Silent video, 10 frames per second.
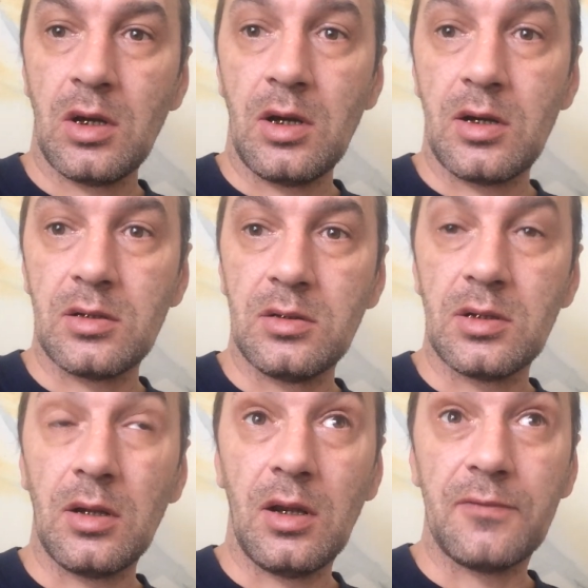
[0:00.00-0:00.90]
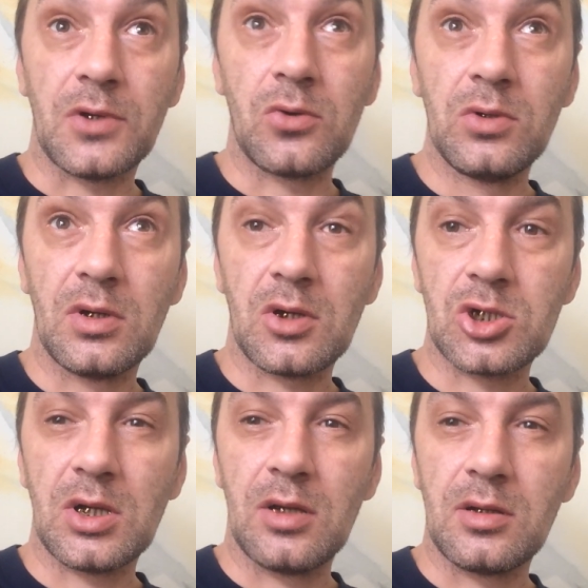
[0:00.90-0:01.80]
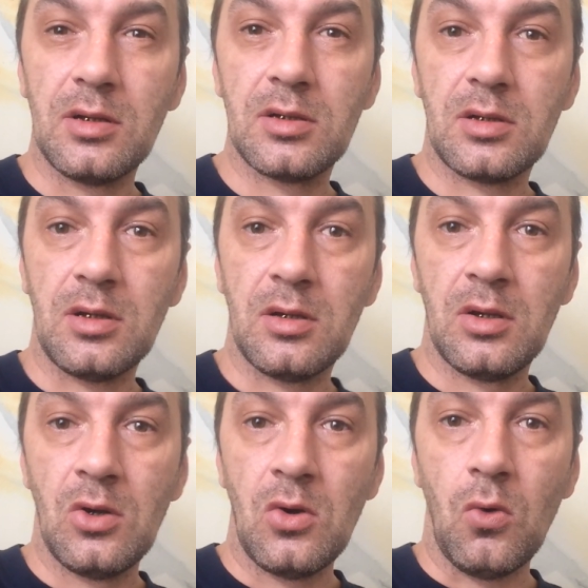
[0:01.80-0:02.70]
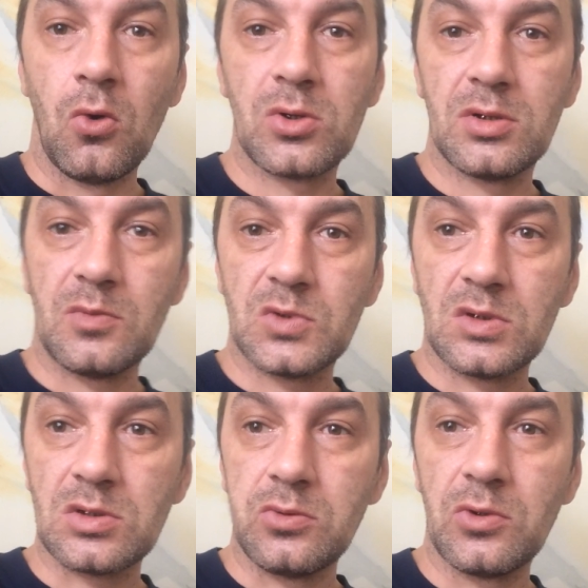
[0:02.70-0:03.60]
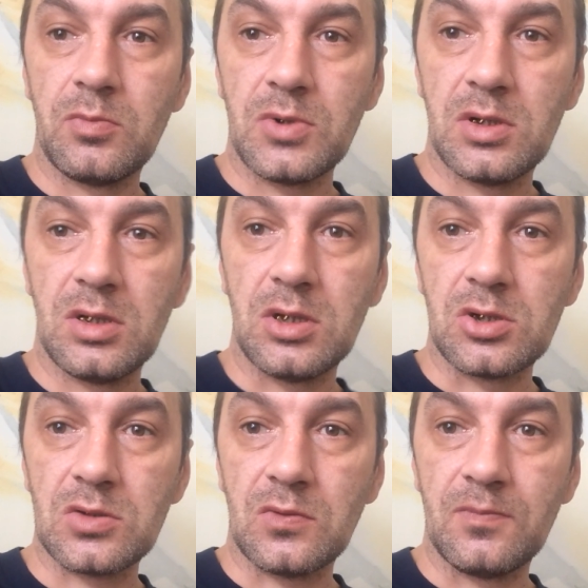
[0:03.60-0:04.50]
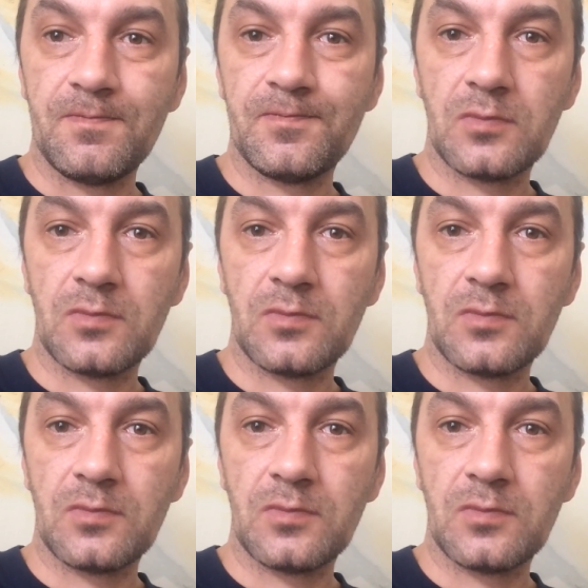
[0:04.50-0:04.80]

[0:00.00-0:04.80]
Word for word: как Николай II награждает Ленина орденом за заслуги перед Отечеством.